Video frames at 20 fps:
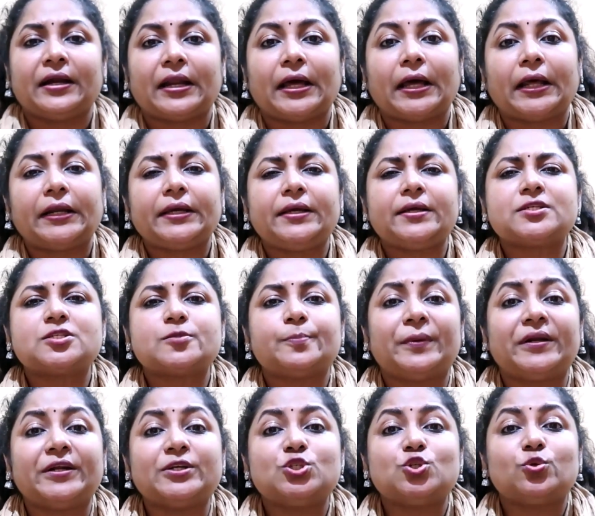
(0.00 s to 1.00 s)
நிறைய
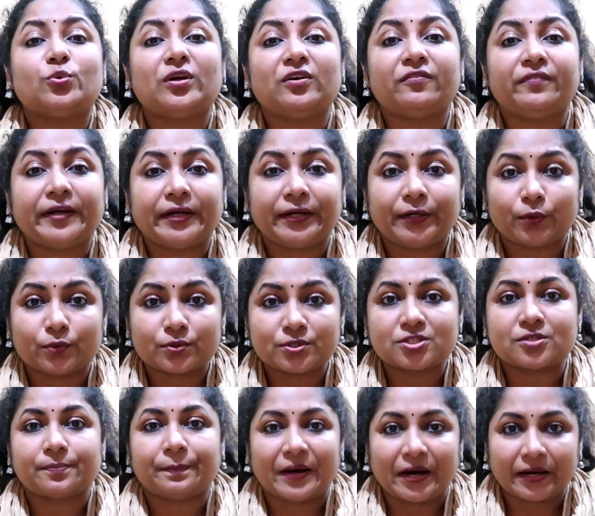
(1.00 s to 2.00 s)
ஸ்பிரிச்சுவல்
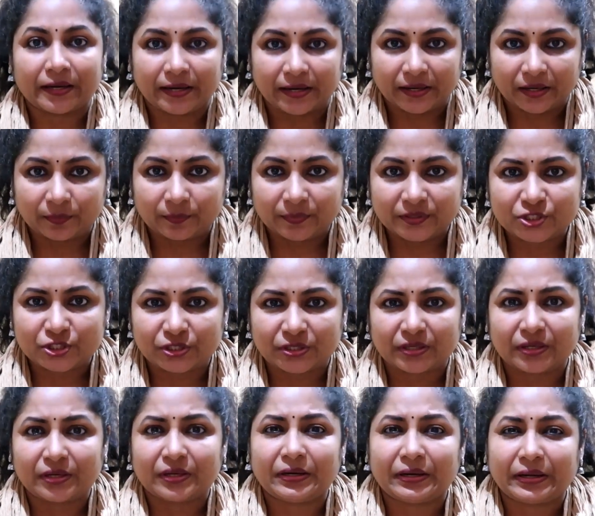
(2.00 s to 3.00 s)
வீடியோஸ் பார்க்க
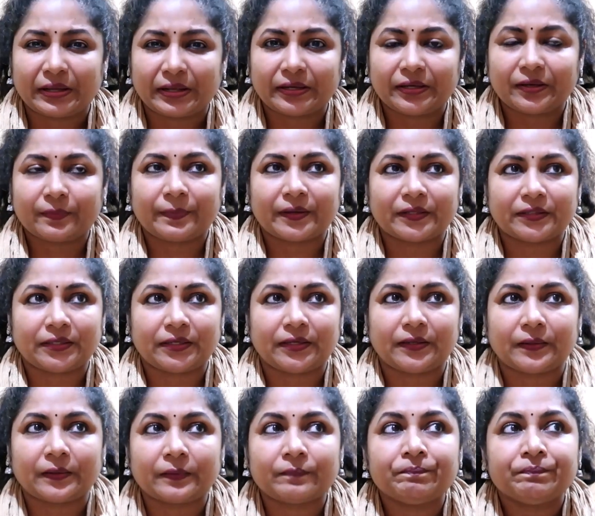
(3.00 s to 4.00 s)
ஆரம்பிச்சுட்டேன் நிறைய
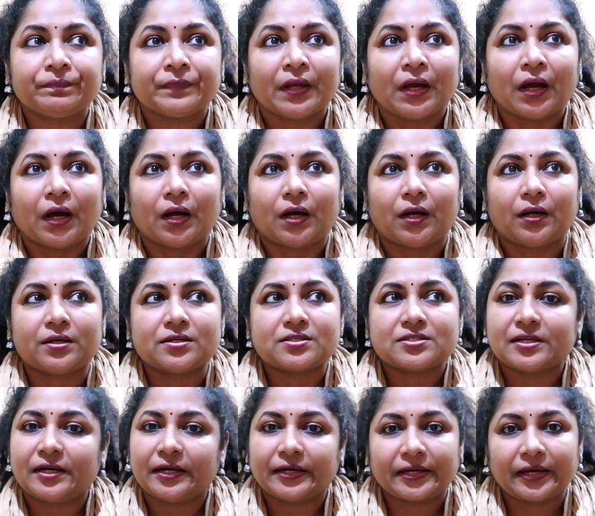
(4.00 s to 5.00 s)
பார்த்தீங்கன்னா
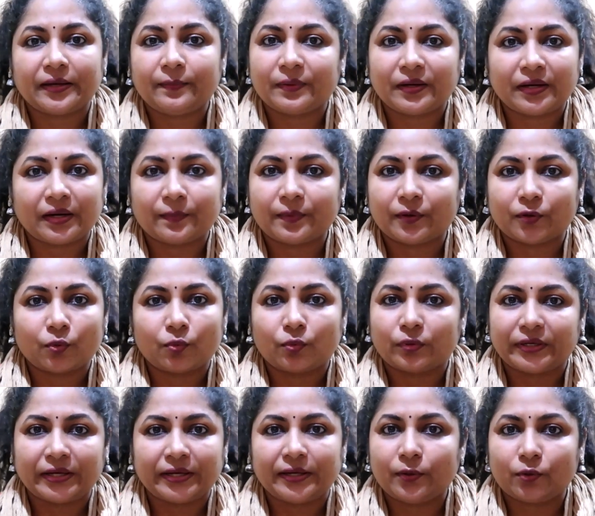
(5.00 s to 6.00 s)
சில டைமில் நமக்கும்
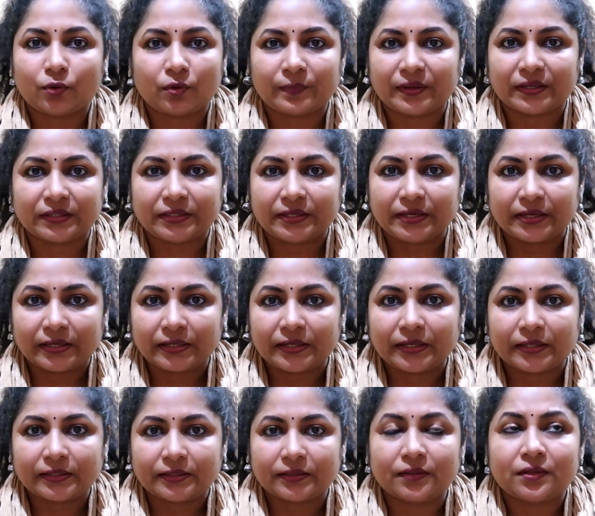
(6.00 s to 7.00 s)
டெய்லி ஒரு மாதிரியாக
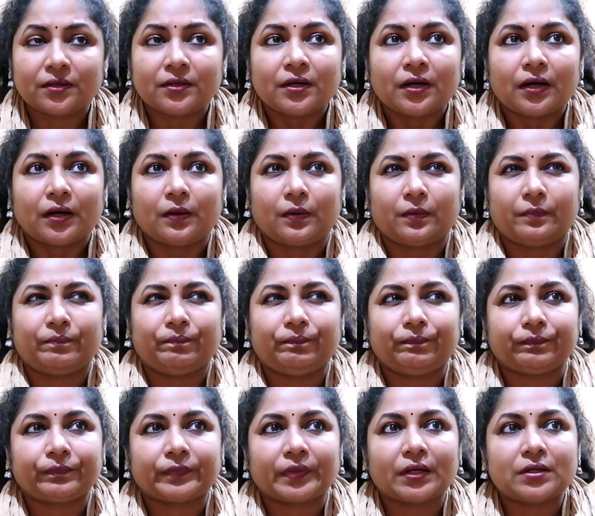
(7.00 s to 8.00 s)
இருக்காது
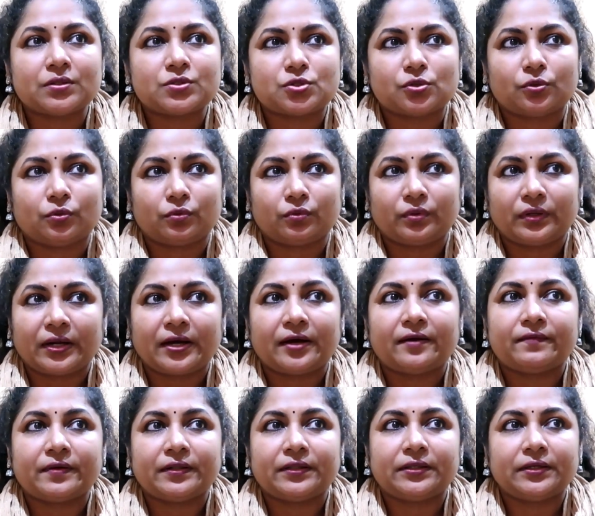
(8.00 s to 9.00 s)
ஸோ
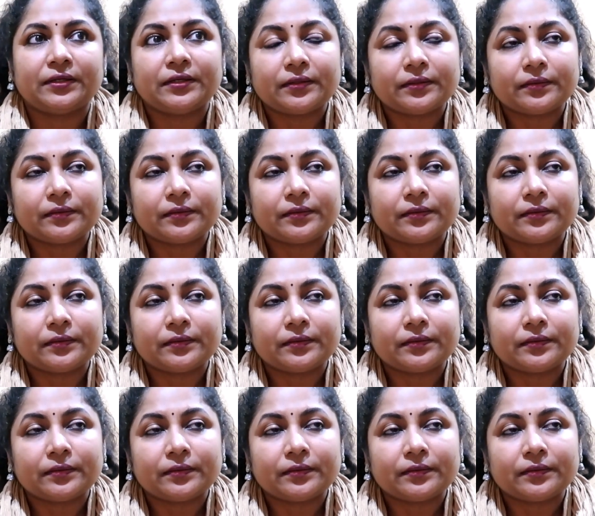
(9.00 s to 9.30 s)
நான் வந்து